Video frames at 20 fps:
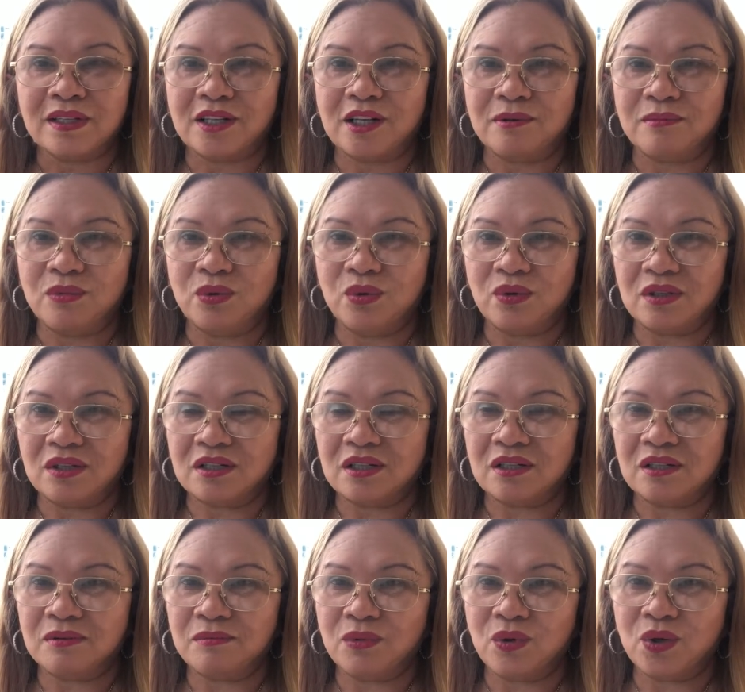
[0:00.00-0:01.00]
rồi mua
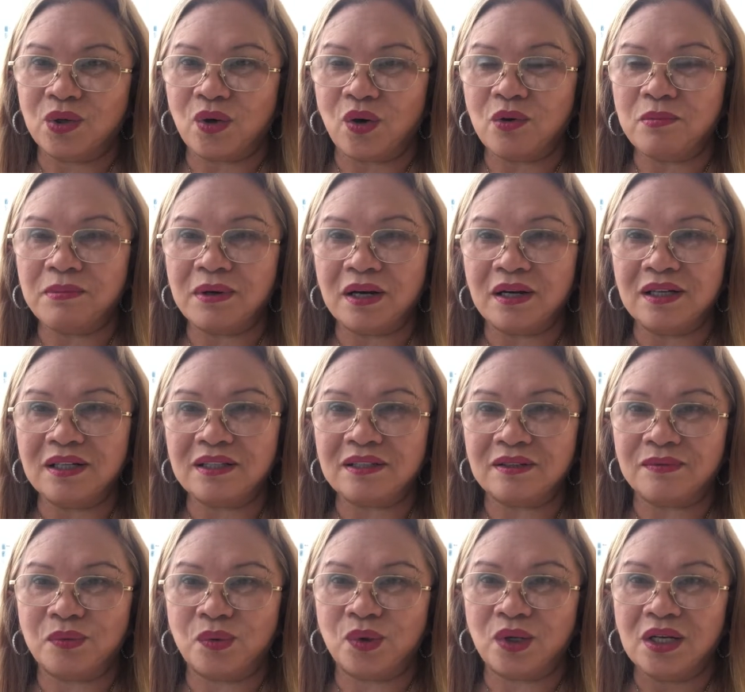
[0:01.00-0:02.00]
mua gối mới
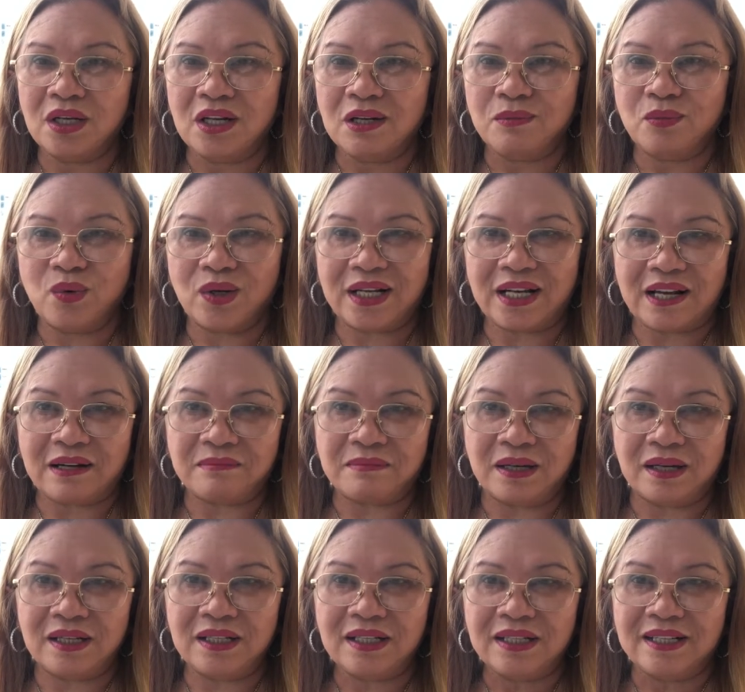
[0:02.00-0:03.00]
rồi mua mua khăn
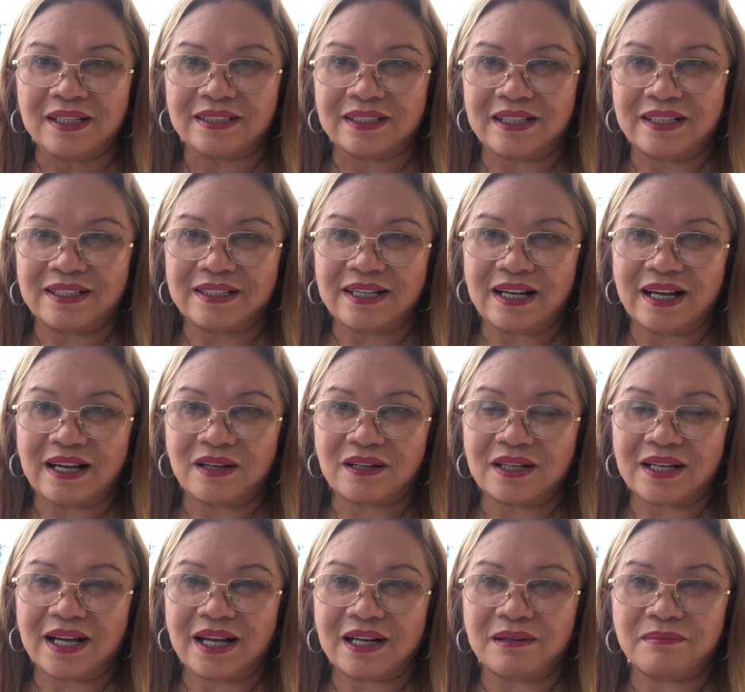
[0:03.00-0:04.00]
mới tại vì khăn
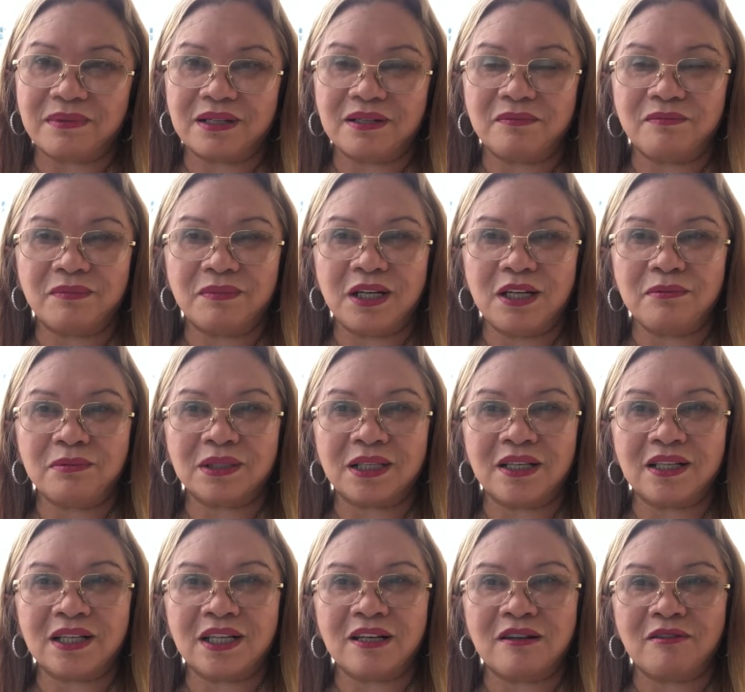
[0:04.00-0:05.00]
khăn mà nếu
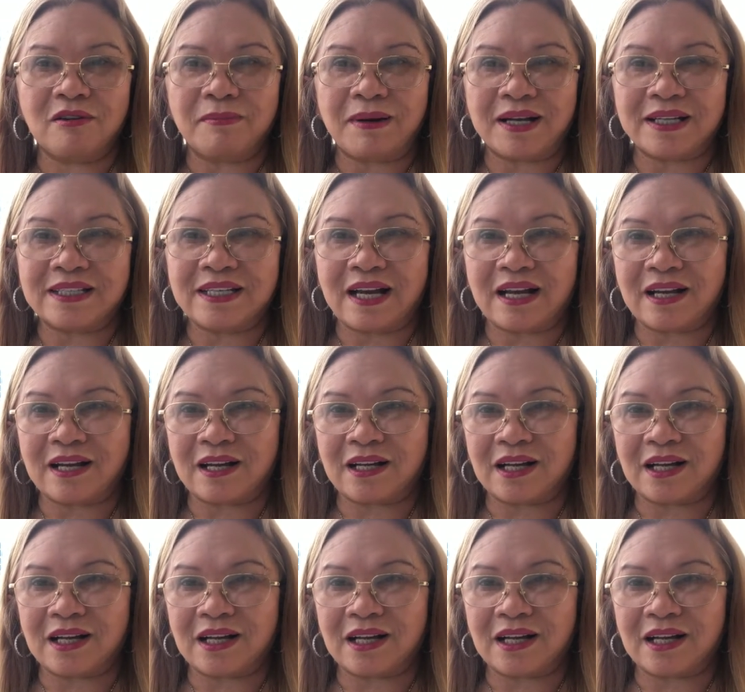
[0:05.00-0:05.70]
chỉ khi nào mà bạn giặt